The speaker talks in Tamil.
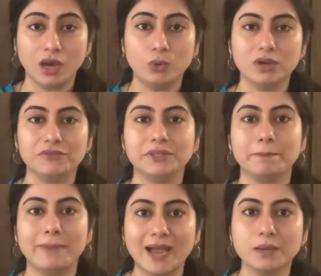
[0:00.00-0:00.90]
அவங்களுக்கு
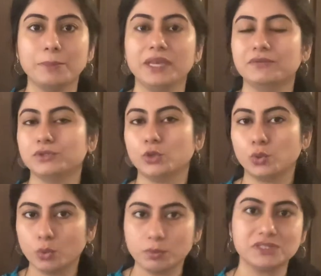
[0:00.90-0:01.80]
வந்து பேக் பெயின் வந்து
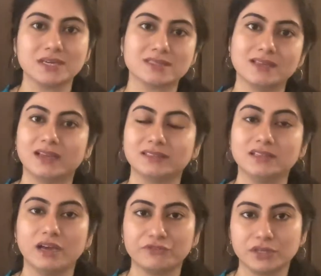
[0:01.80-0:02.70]
ரொம்ப ஜாஸ்தியாக
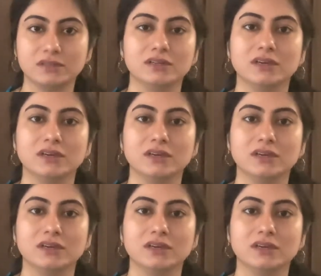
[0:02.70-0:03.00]
இருந்தது ஆஃப்டர்